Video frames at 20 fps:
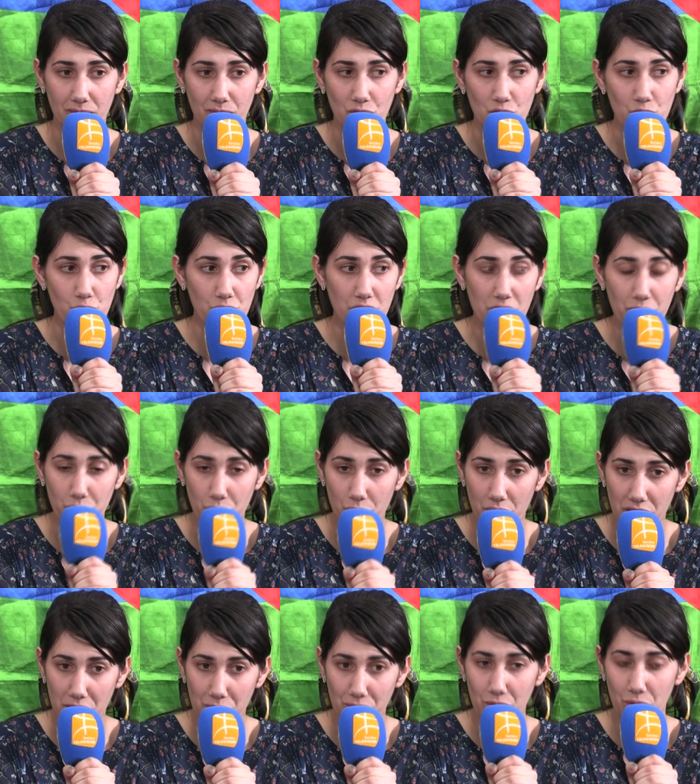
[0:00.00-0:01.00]
جو ريف دو
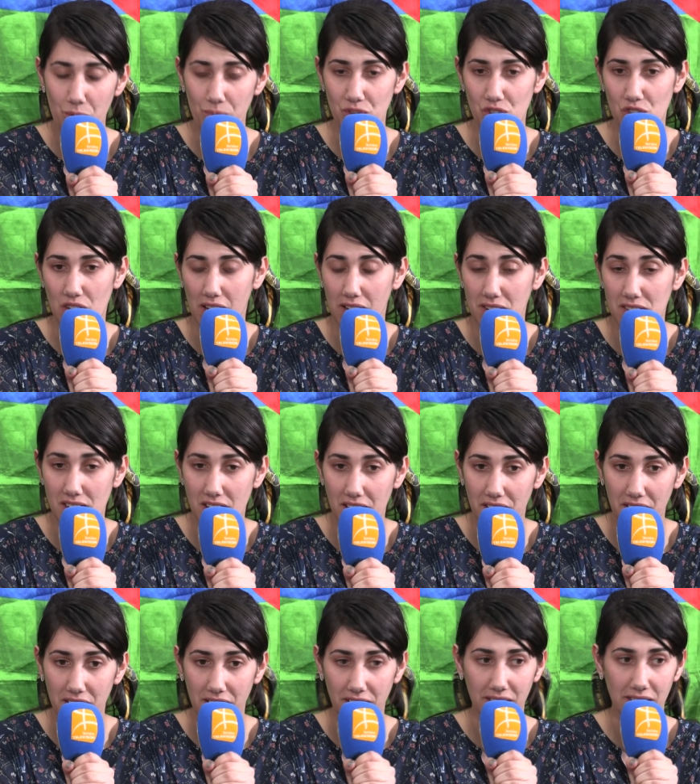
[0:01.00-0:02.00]
ريفورم ديجا قلي صغار
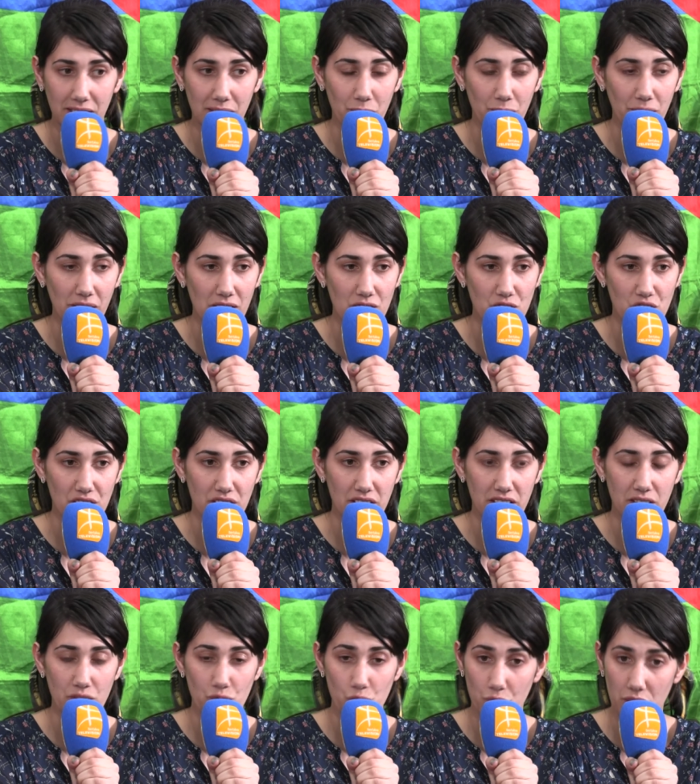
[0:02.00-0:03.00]
ليكول الجيريان جو
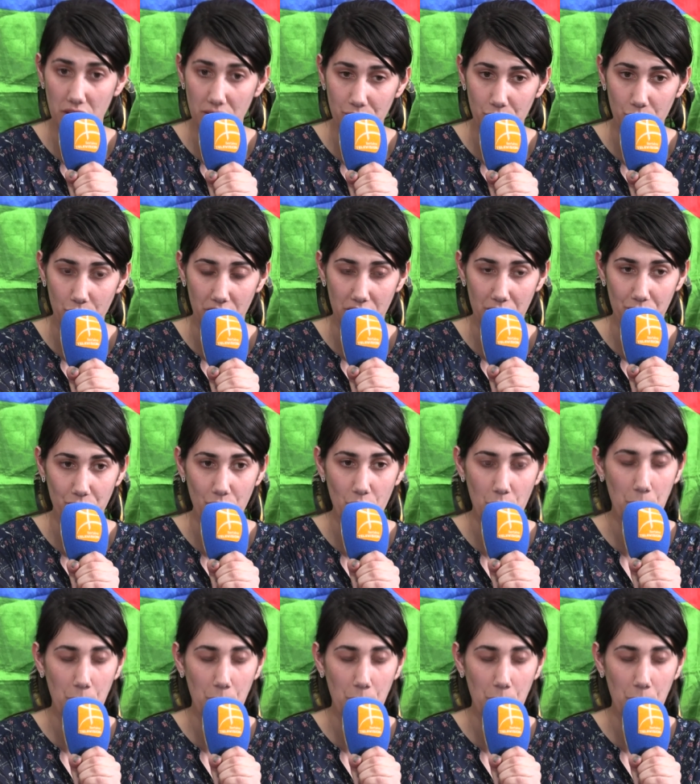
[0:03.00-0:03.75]
ريف دو ريفورم